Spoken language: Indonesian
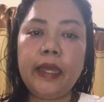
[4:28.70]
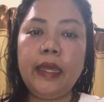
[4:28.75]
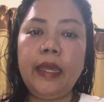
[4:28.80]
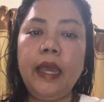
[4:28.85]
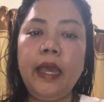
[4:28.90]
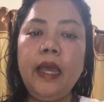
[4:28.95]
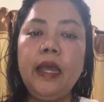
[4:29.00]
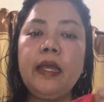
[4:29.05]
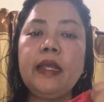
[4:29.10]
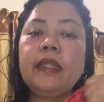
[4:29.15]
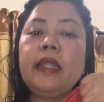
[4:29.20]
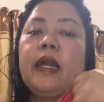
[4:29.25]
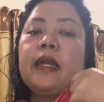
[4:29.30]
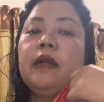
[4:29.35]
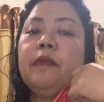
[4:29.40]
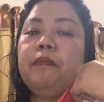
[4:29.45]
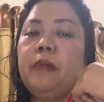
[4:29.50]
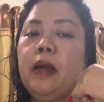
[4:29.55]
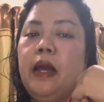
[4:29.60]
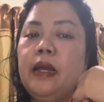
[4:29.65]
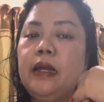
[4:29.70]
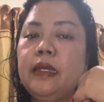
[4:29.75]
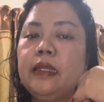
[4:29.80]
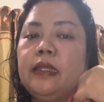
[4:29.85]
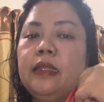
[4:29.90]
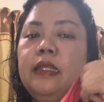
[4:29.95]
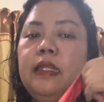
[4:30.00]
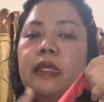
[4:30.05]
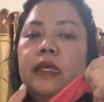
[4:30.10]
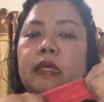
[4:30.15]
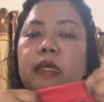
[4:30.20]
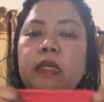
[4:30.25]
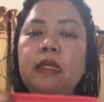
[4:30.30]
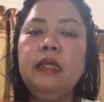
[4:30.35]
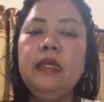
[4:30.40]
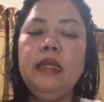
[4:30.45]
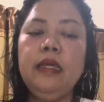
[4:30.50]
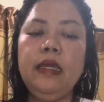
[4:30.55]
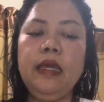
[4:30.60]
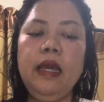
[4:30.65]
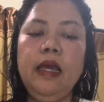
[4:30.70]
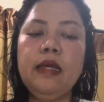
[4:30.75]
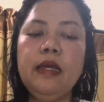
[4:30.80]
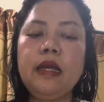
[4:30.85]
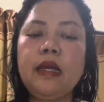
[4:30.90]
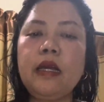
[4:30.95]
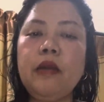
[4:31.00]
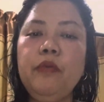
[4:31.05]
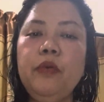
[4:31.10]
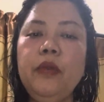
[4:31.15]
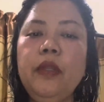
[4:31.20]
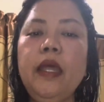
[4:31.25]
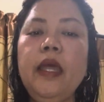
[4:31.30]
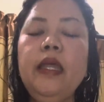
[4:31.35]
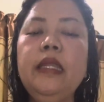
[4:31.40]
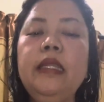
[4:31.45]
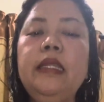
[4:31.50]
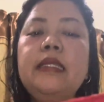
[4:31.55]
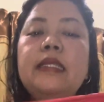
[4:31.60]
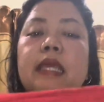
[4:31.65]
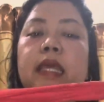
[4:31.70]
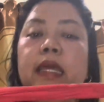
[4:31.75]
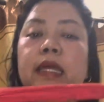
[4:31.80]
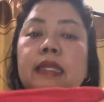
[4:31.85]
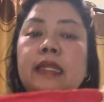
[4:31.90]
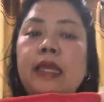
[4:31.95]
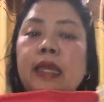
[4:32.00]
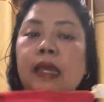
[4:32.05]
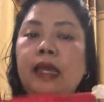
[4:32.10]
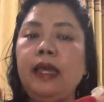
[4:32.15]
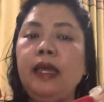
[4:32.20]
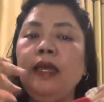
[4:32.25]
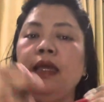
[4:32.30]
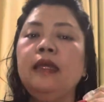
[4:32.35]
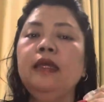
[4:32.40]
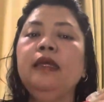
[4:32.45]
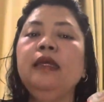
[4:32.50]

ya, cakep banget nih. Ya, Kakak Bunda, ini second ya.